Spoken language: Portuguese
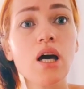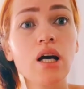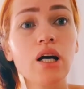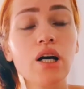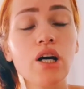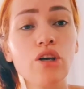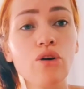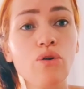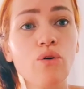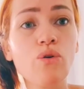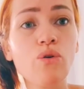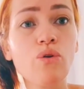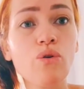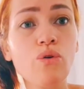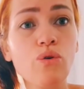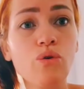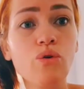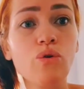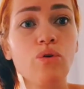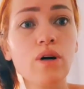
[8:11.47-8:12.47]

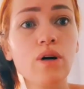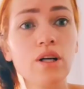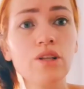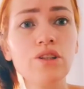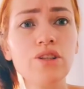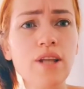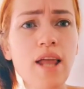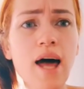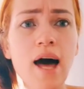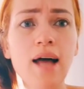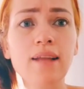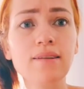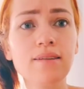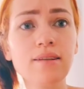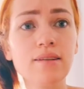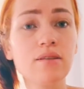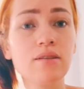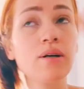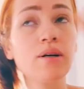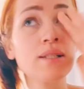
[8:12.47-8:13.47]
ganhou candidato,
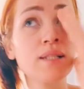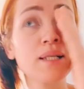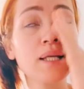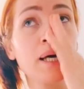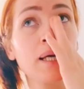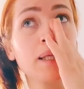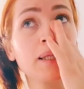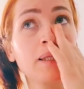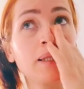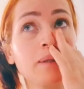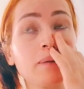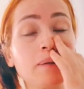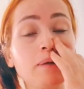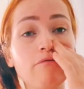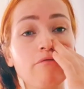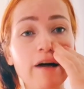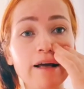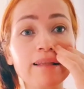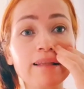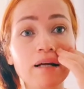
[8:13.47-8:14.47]
essas coisas, né? Então ele
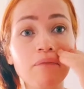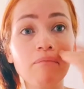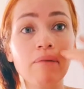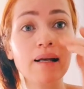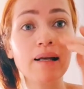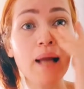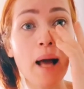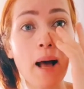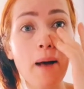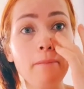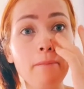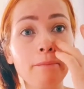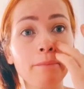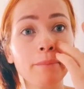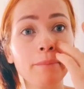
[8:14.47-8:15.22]
vai trabalhar.